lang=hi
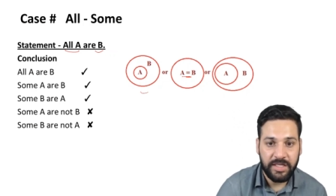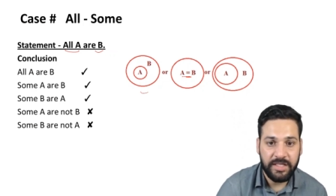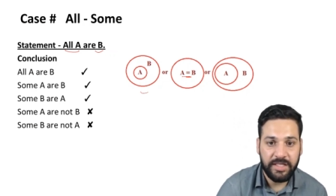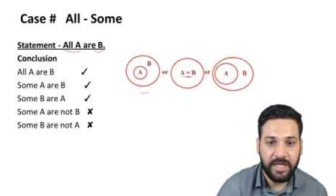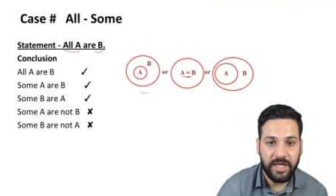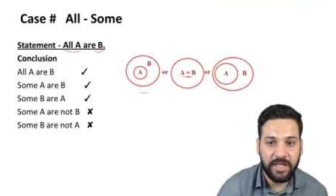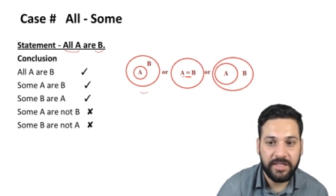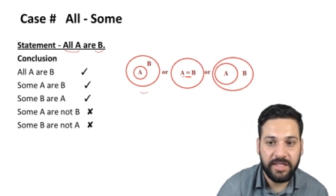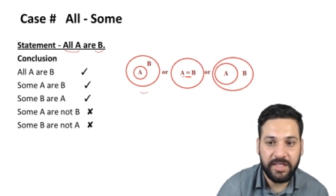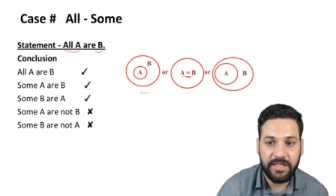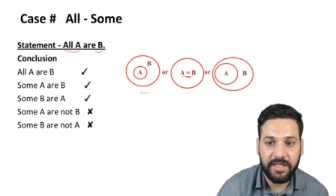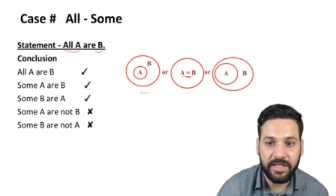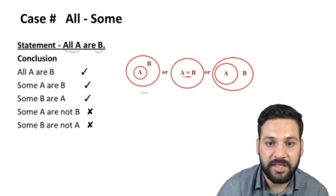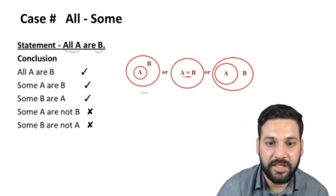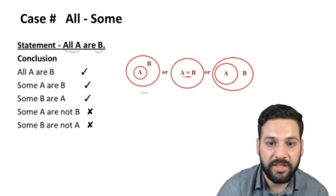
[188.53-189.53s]
या
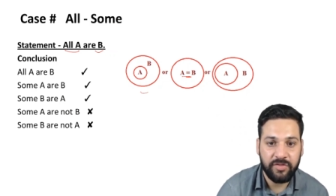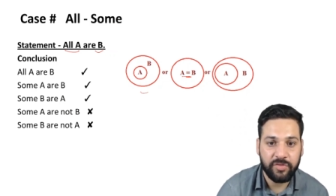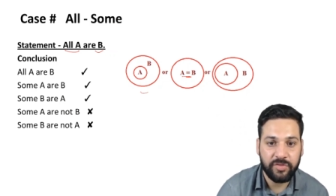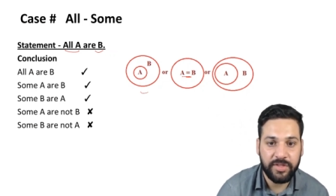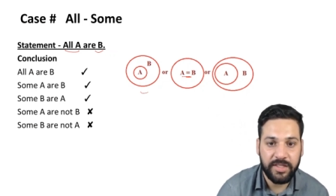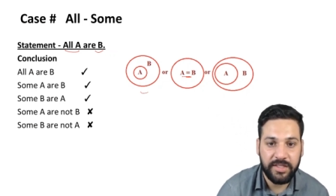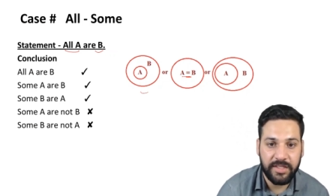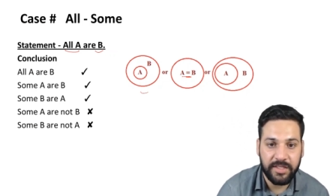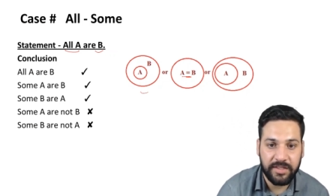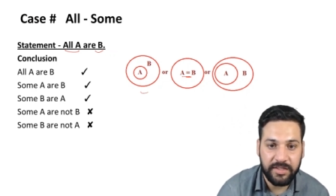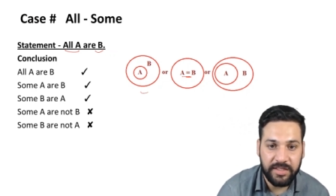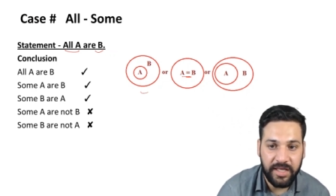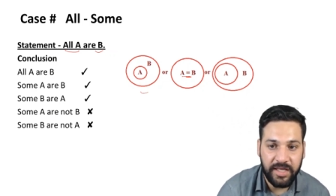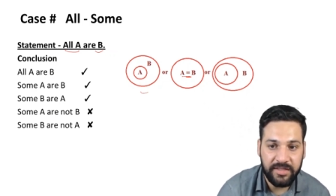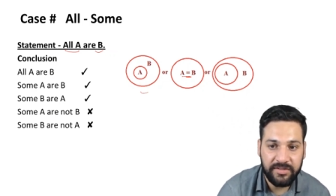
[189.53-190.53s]
देखिए इसको देखिए
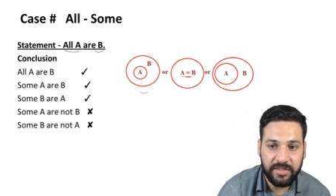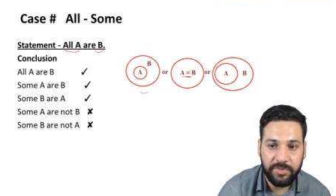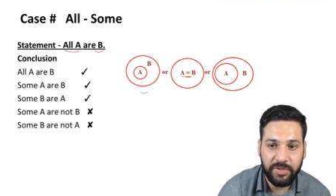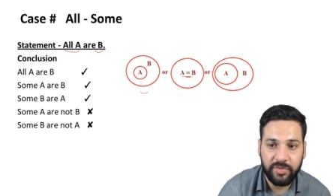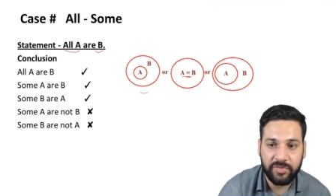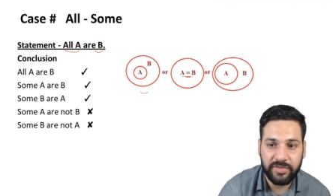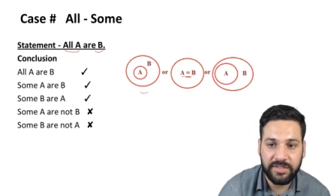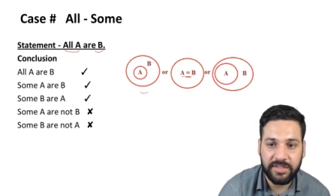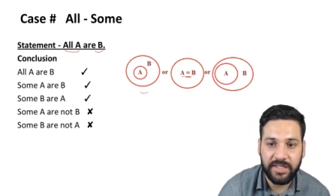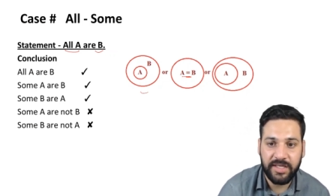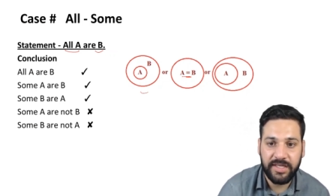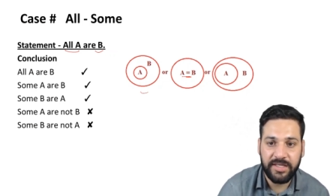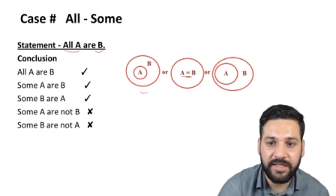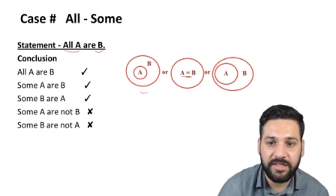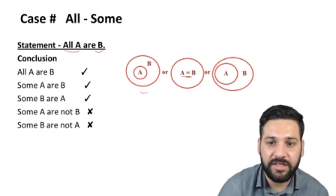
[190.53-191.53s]
या ऐसे भी हो सकता है